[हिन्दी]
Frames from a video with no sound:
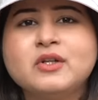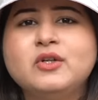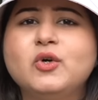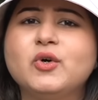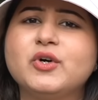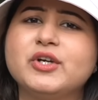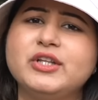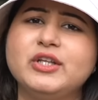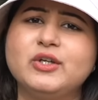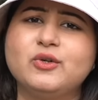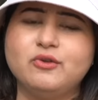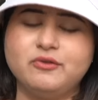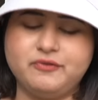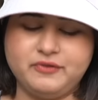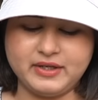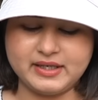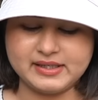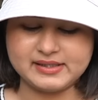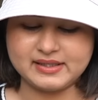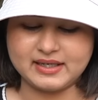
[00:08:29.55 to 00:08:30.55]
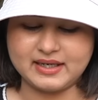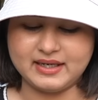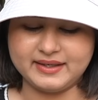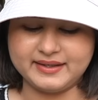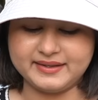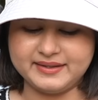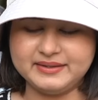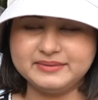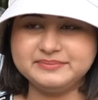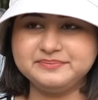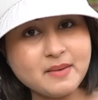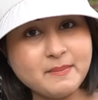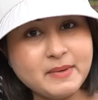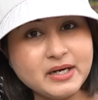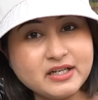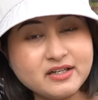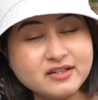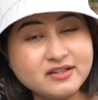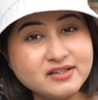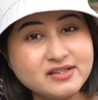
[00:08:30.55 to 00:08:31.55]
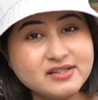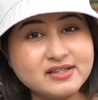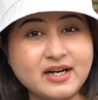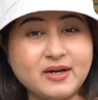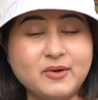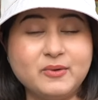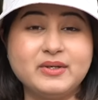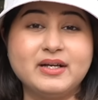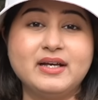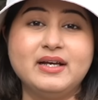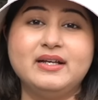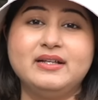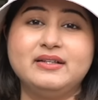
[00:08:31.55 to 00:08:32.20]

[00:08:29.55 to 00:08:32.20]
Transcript: लोग इतनी कुल्फ़ी कैसे खा रहे हैं बट टर्न्स आउट